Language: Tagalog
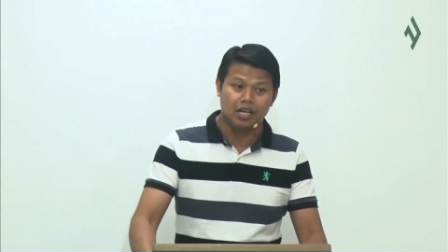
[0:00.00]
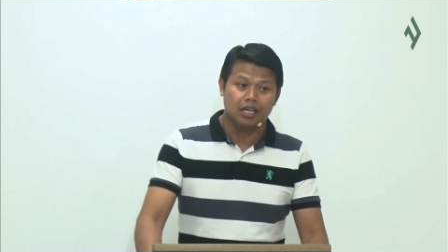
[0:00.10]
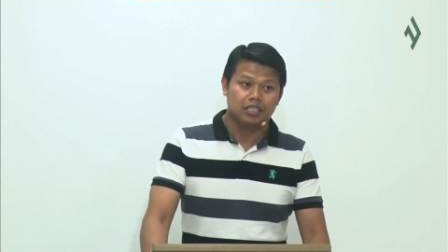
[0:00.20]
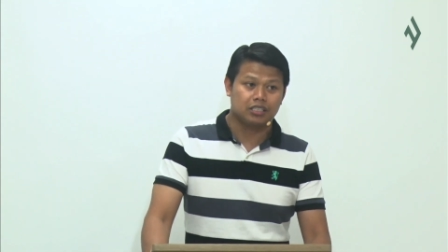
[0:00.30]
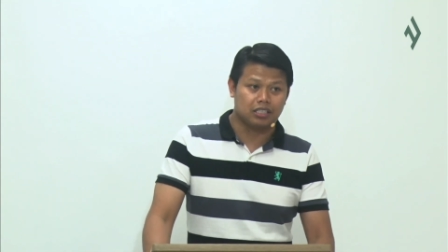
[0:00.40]

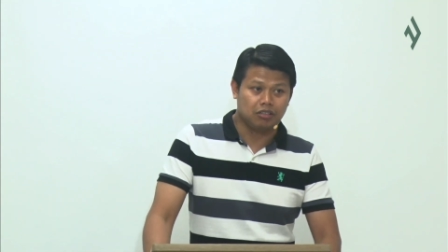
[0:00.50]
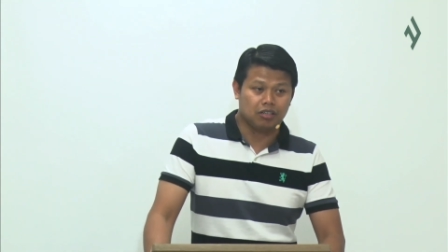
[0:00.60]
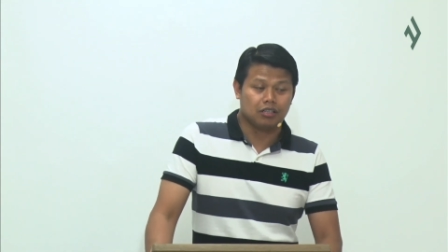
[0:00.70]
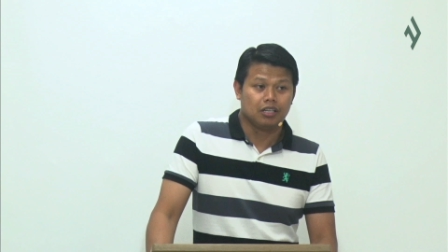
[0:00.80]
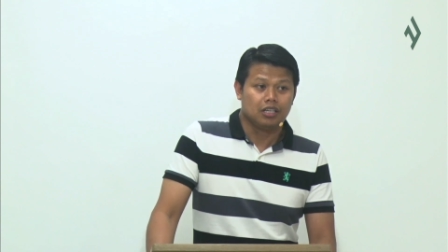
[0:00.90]
siya
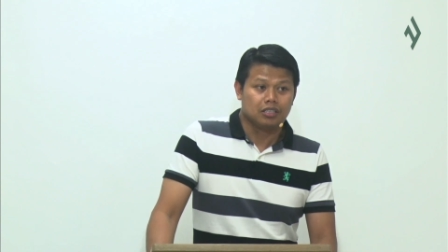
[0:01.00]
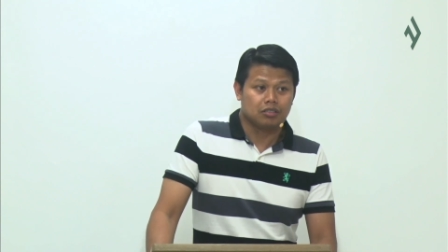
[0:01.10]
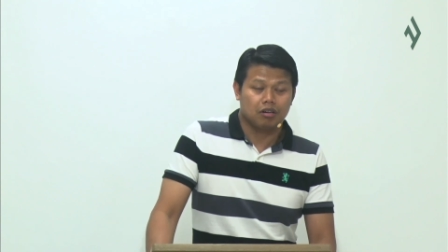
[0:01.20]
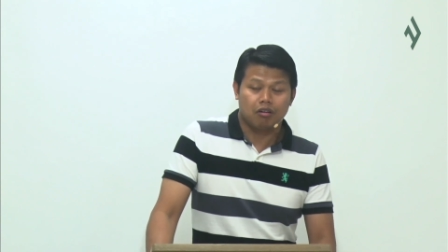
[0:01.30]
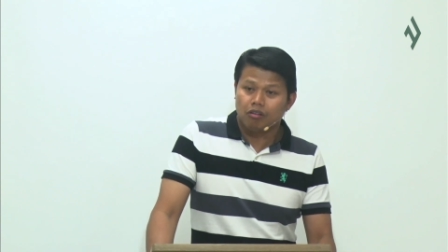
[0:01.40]
doon.
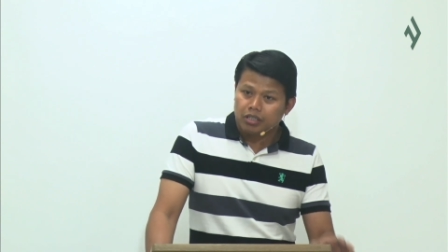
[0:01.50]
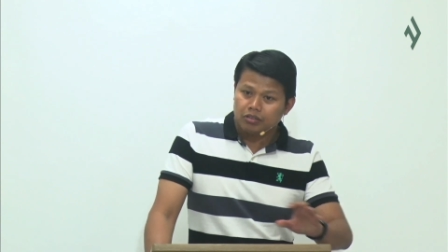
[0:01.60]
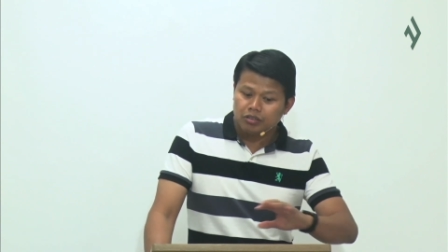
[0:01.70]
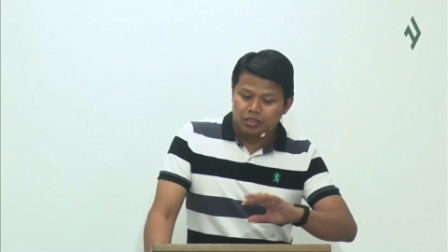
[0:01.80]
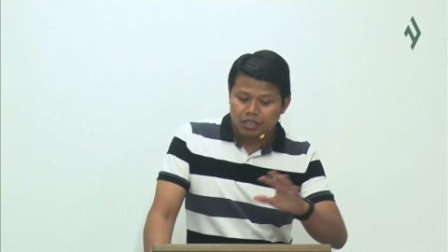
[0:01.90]
So according
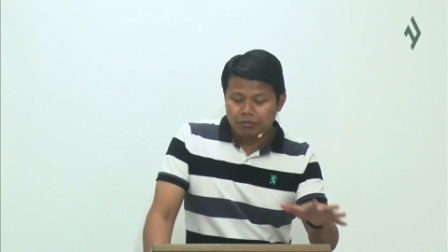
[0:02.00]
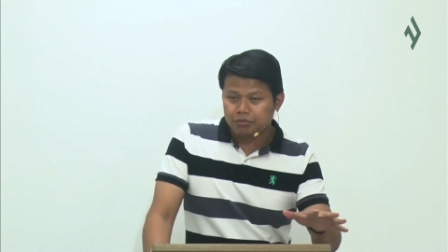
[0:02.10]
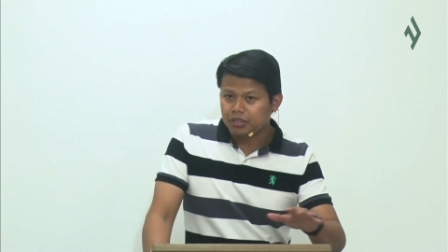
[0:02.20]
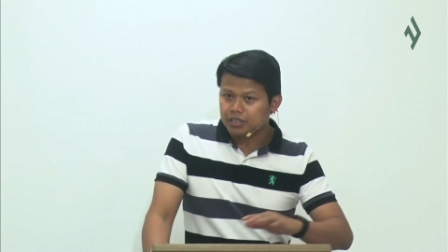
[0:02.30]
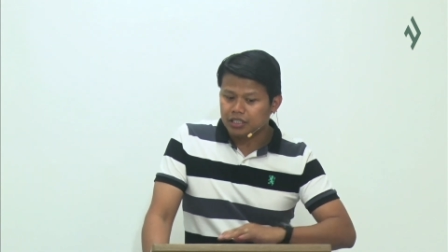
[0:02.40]
to the
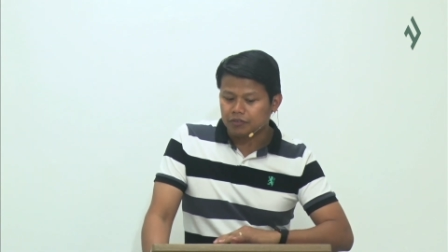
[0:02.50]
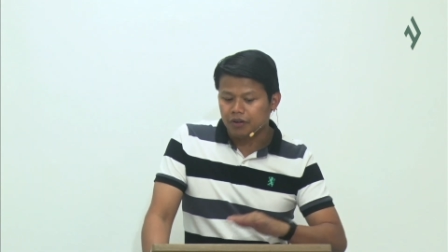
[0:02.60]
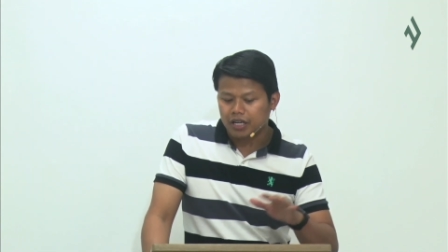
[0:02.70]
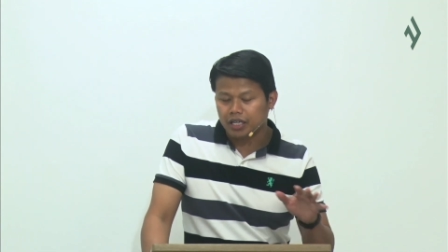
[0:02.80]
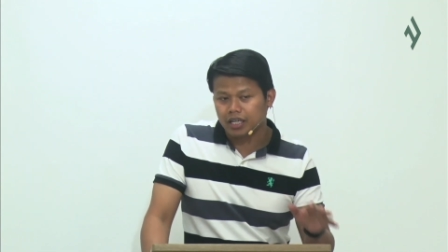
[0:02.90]
scriptures, that's
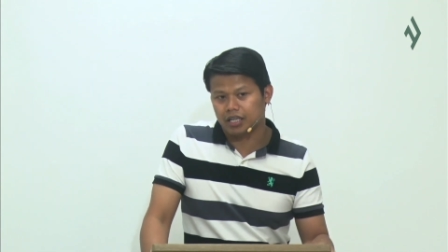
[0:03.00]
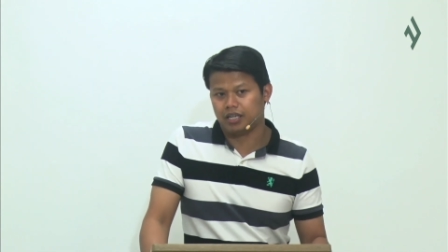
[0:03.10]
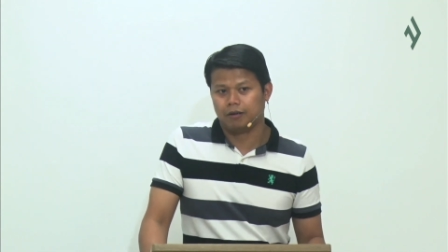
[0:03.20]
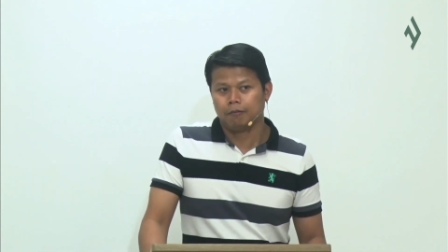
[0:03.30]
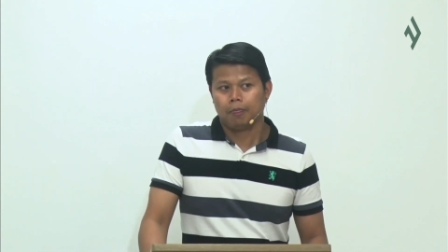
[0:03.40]
very clear.